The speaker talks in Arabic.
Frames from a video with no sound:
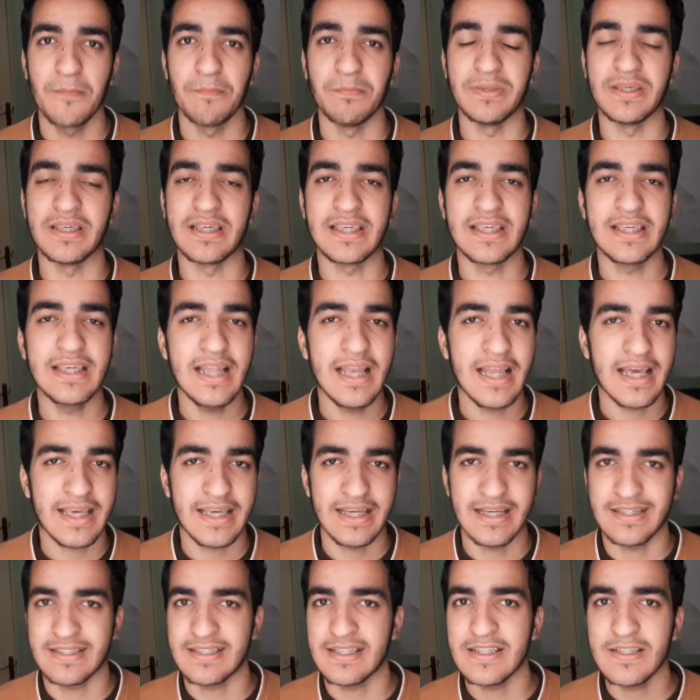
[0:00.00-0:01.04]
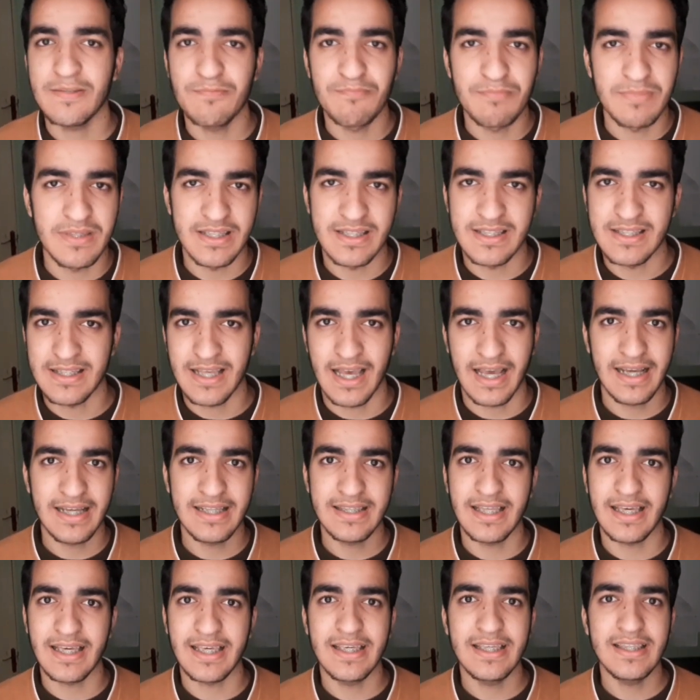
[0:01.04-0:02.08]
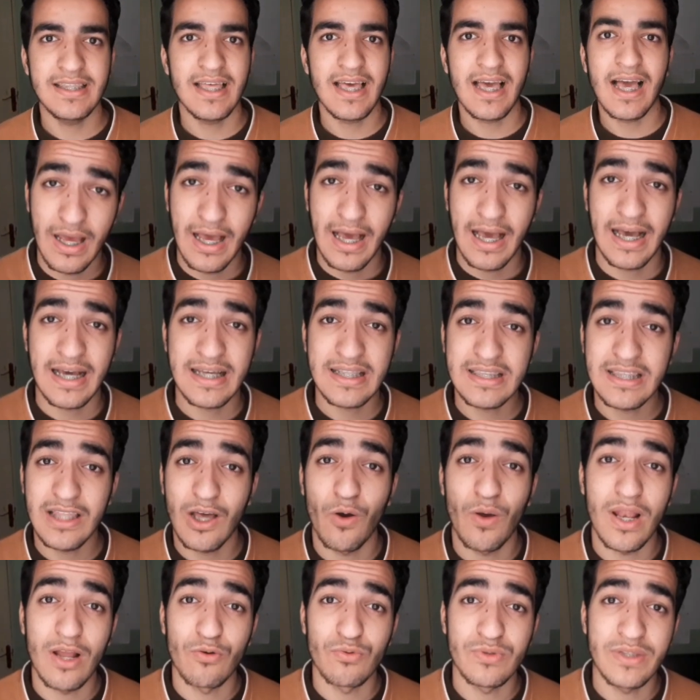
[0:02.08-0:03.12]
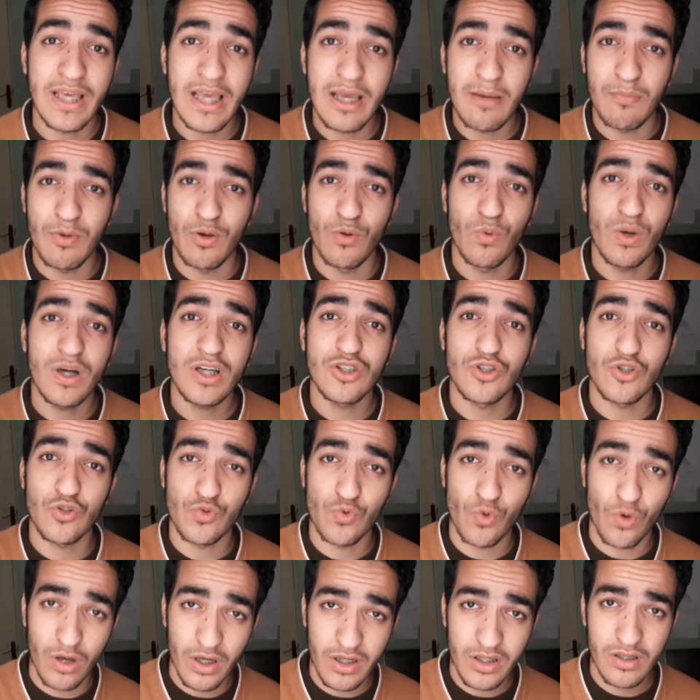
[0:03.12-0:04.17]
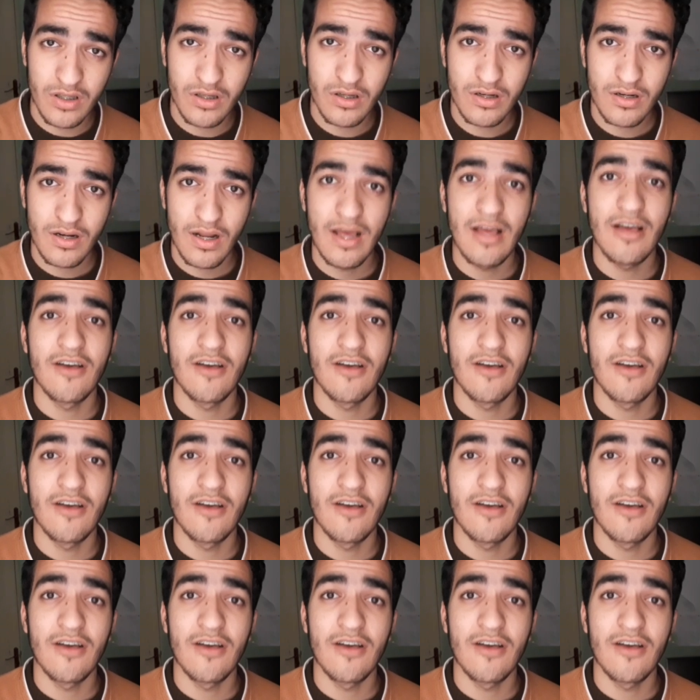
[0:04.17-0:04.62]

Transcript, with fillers: بيجيلك احساس من السعاده كده حتى ولو دام لوقت صغير